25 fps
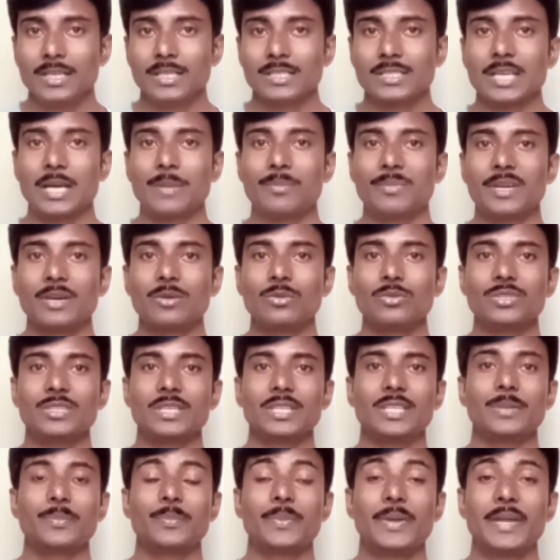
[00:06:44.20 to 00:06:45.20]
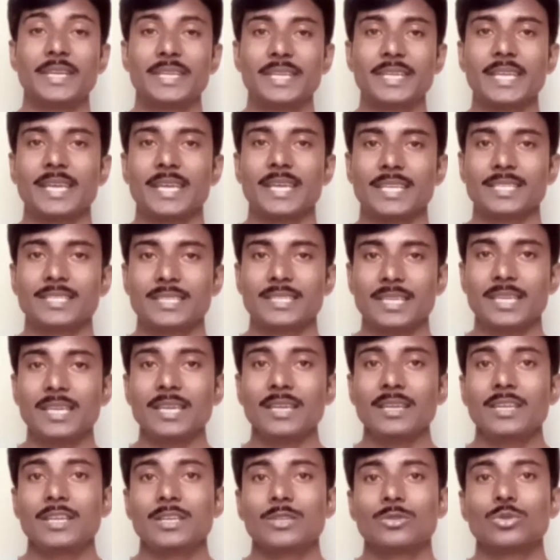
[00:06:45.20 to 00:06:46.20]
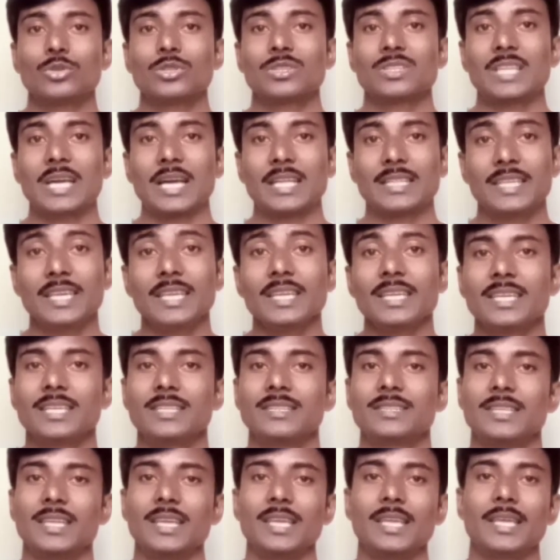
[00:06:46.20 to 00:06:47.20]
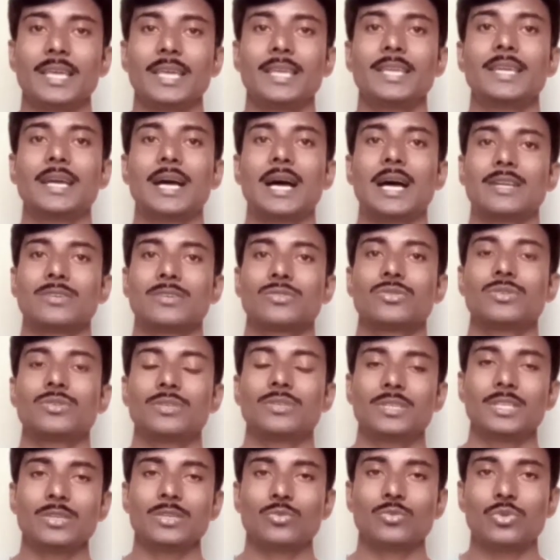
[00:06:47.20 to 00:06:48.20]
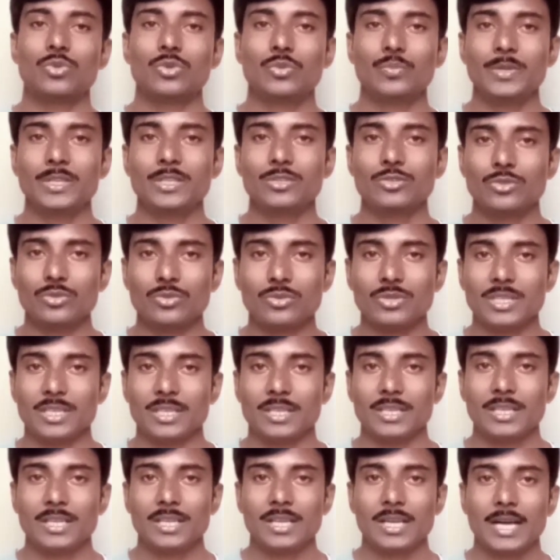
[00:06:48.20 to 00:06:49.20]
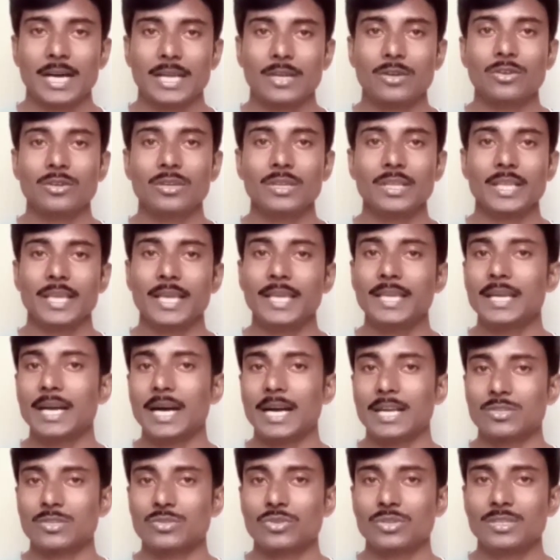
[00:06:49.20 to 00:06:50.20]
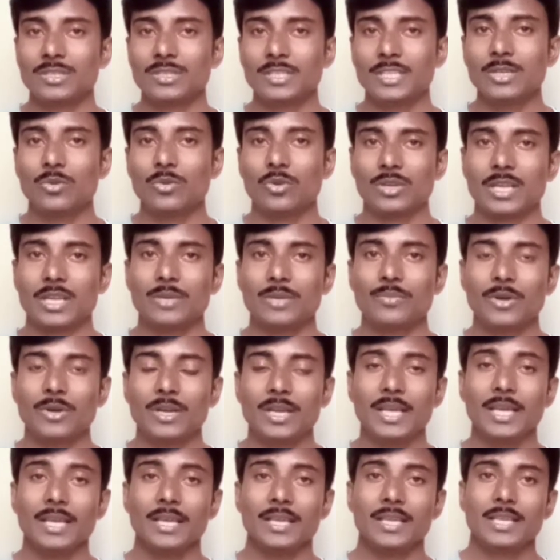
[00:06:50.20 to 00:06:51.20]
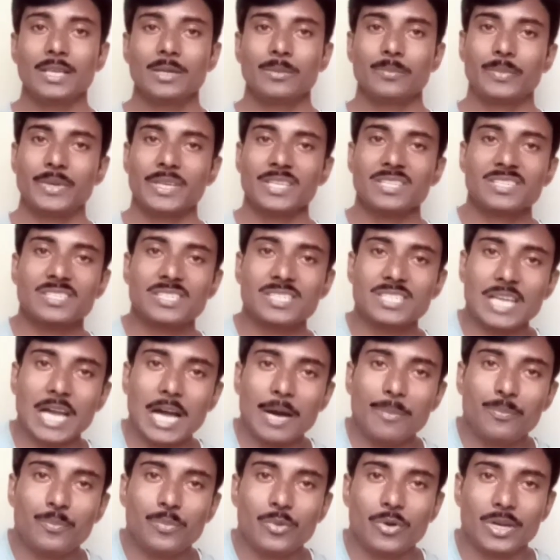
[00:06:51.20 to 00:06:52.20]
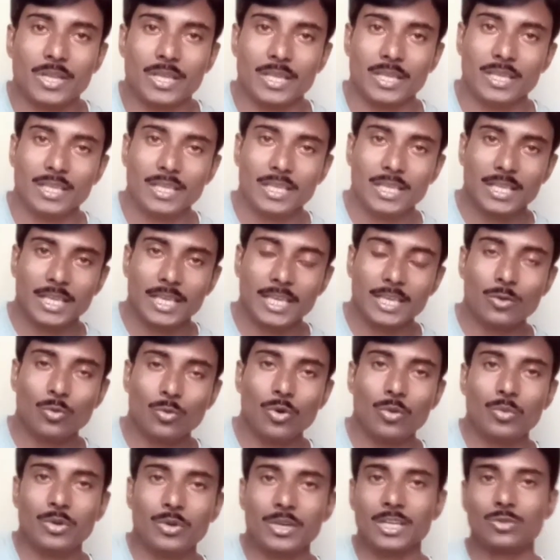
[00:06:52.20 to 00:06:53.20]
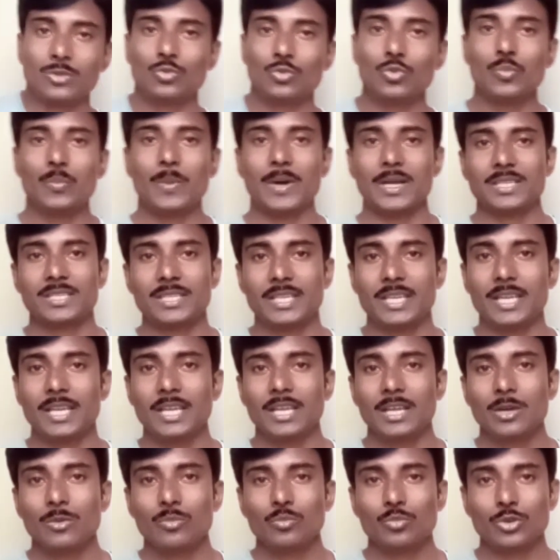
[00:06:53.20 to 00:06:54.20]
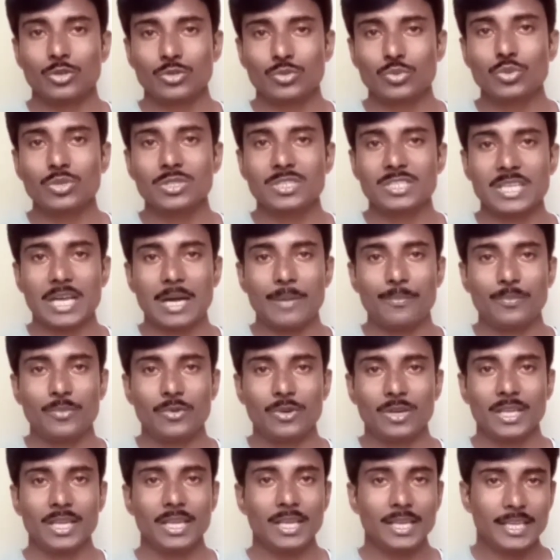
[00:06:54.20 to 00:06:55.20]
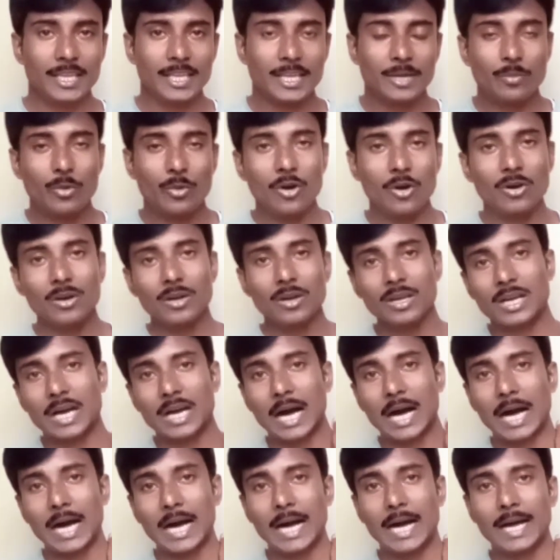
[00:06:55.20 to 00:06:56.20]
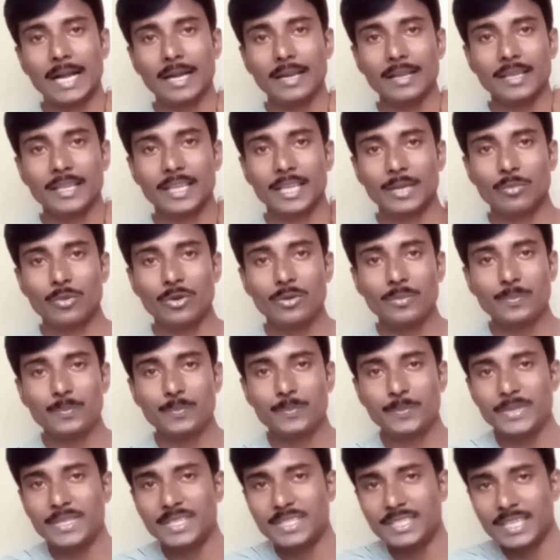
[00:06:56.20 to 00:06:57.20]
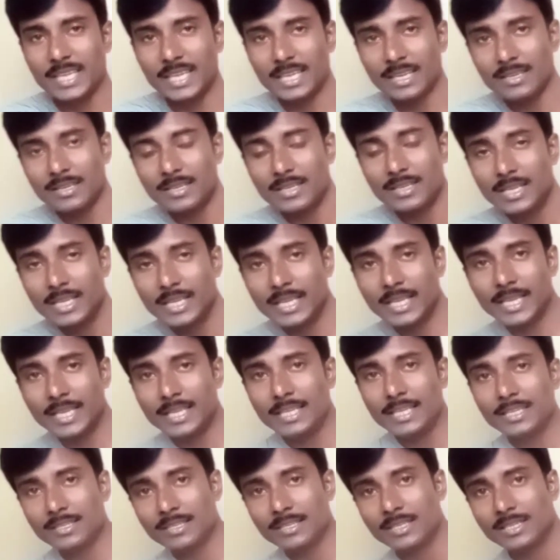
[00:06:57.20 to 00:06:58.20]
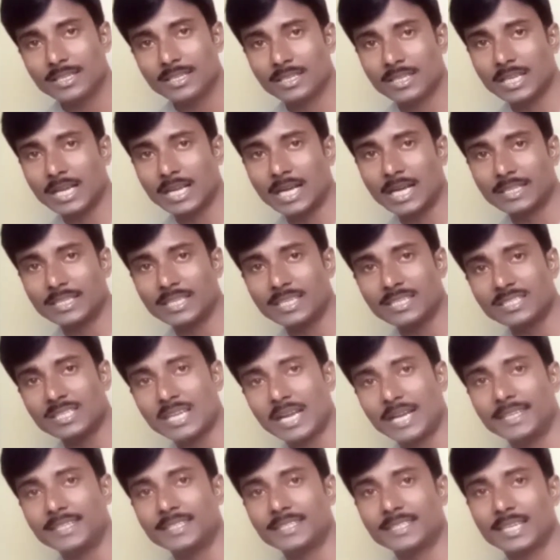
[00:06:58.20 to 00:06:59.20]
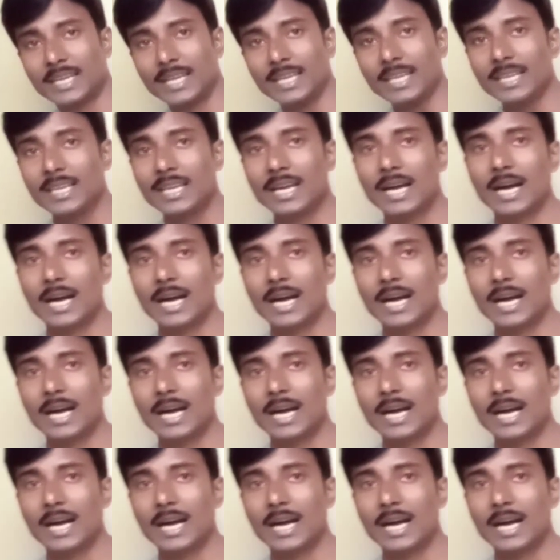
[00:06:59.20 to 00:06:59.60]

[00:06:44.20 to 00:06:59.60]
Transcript: চামড়াগুলো যাদের ফেটে গেছে তো তাদের ক্ষেত্রে এই আসনটি খুবই জরুরি কারণ এই আসনটি করার ফলে বেশ চাপ পড়ে এই কোমরের দুপাশে প্রচুর চাপ পড়ে এবং ঘাড় এবং পিঠের এই কাঁধের সাইডটায়